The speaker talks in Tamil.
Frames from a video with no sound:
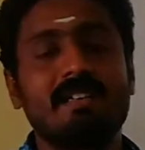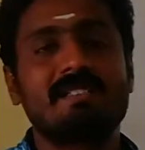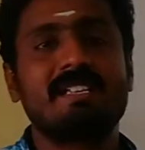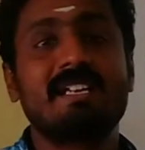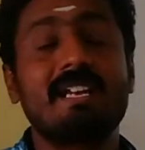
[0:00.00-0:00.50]

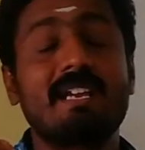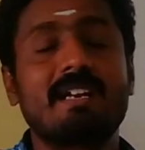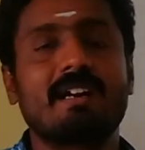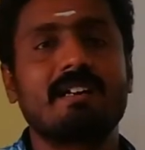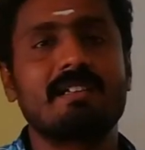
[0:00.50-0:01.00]
செக்ரிகேட்
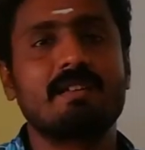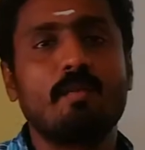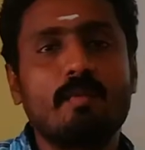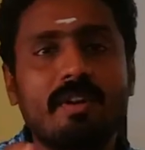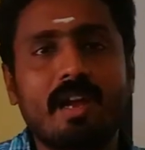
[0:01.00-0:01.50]
ஆகுது
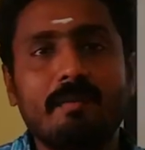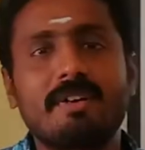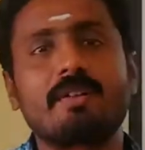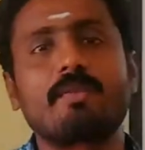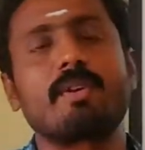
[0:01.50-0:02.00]
ஒவ்வொரு
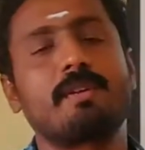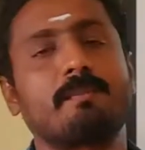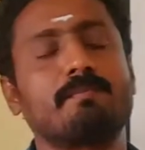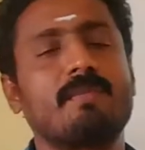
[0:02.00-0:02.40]
கேமிட்டுக்குள்ளையும்